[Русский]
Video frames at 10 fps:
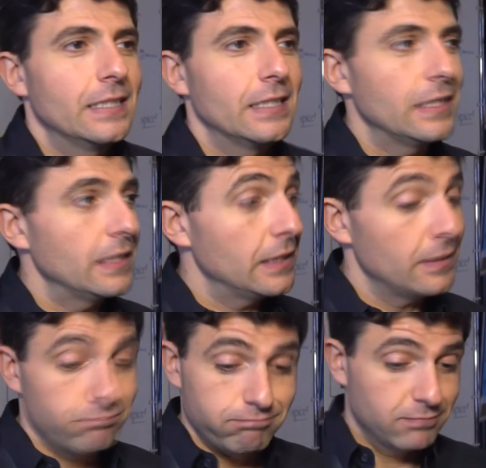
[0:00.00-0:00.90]

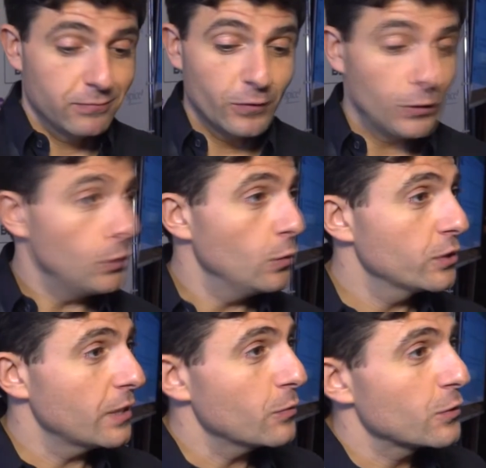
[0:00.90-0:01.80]
И в июле
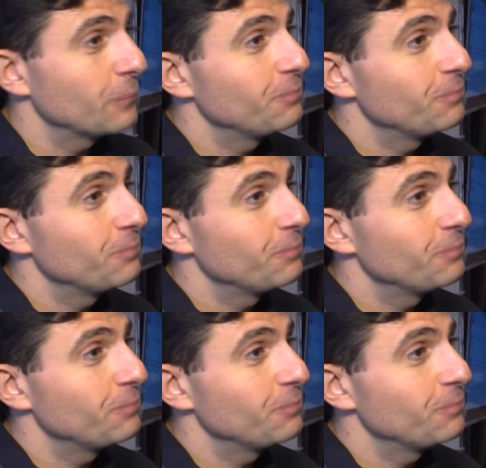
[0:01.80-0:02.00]
уже запуск.